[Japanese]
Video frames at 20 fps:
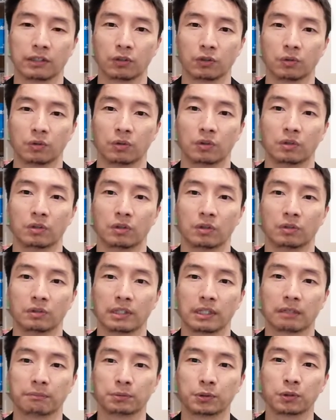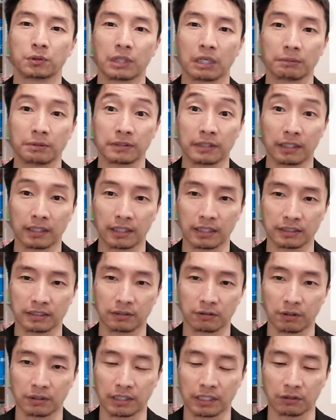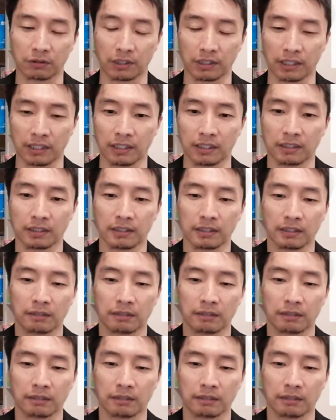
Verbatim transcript: あと、なんかプログラムに参加してくれたりとかね、